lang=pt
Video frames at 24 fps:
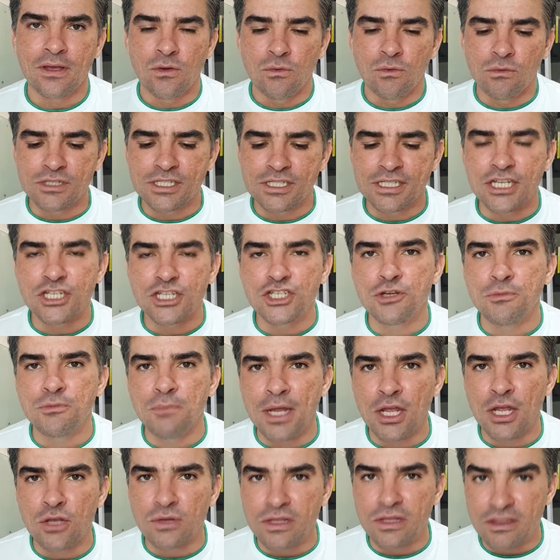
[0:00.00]
O
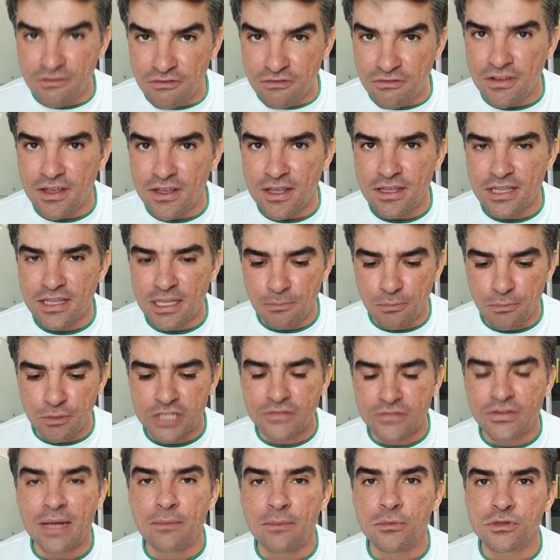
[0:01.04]
sentimento ele vem, depois
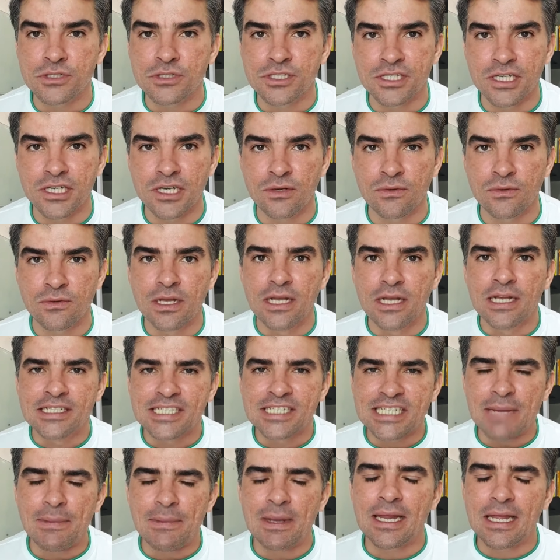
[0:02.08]
vem a emoção.
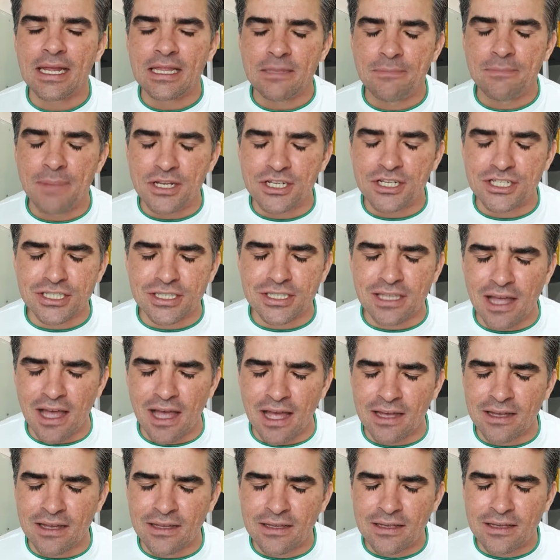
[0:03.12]
Sabe aquele
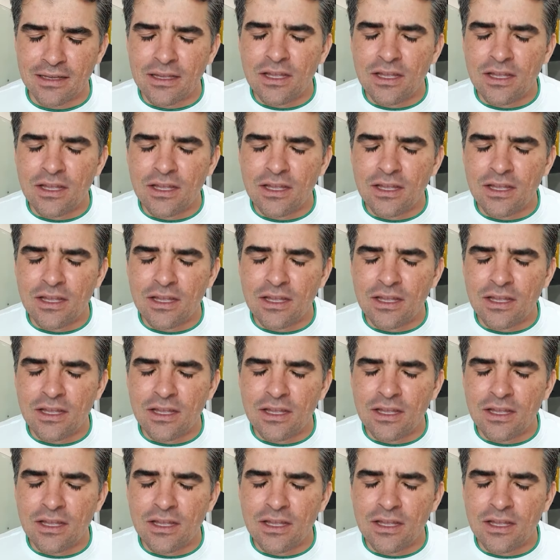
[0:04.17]
bem-estar?